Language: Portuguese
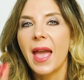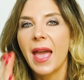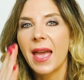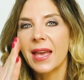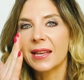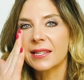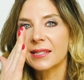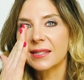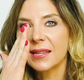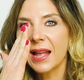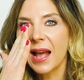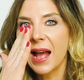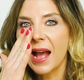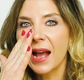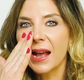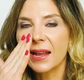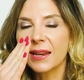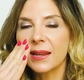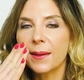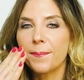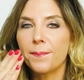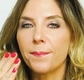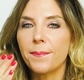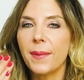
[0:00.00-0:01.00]
esta
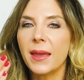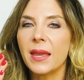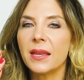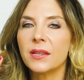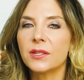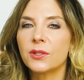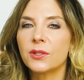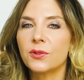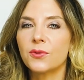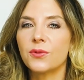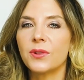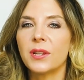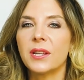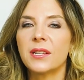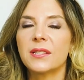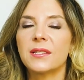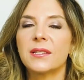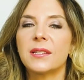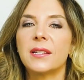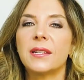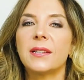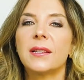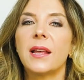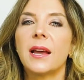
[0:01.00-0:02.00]
área é bem
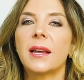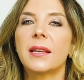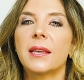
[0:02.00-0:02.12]
escurecida